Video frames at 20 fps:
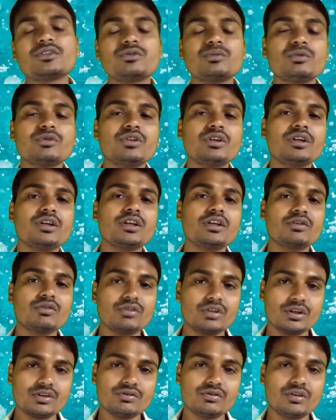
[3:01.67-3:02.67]
পার্শ্ব প্রতিক্রিয়ার
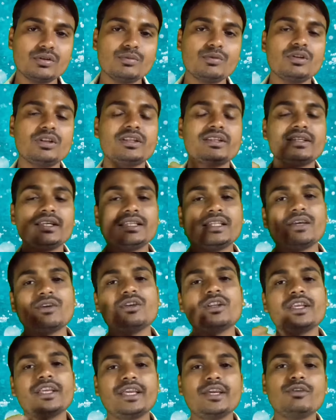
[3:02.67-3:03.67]
কথা যদি বলতে যাই
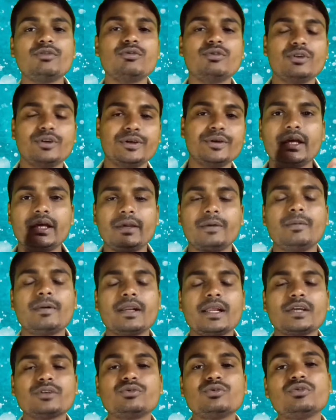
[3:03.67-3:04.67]
তাহলে এগুলোই
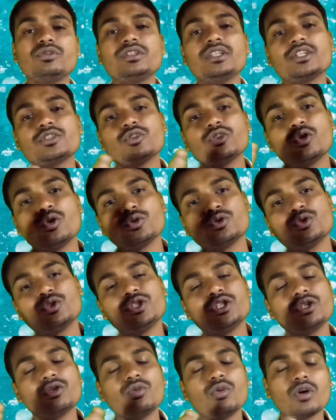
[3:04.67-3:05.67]
এবার আসুন যে আসলে
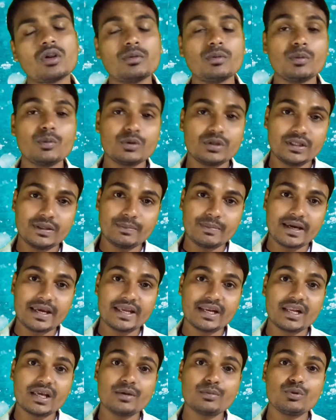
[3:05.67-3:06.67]
ওষুধটি গর্ভবতী
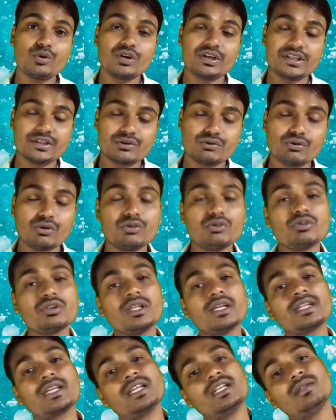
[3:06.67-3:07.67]
মায়েরা এবং
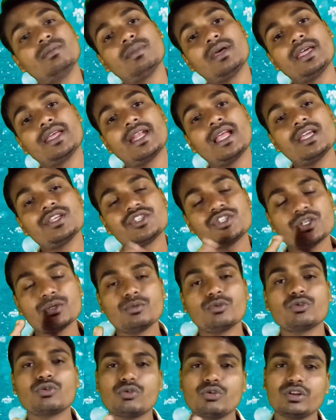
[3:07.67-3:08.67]
স্তন্যদানকালী মায়েরা
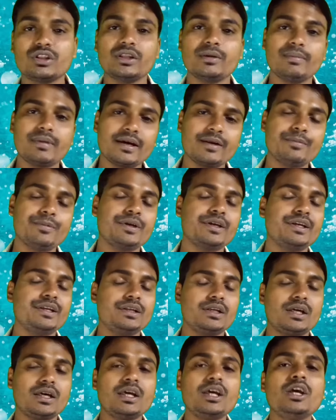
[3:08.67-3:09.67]
সেবন করতে পারবে
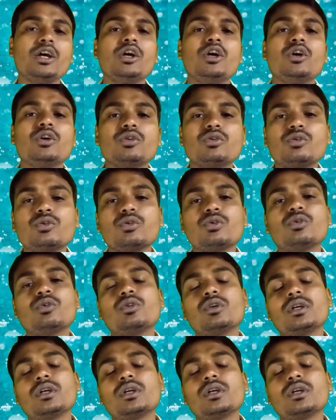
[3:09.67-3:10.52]
কিনা তো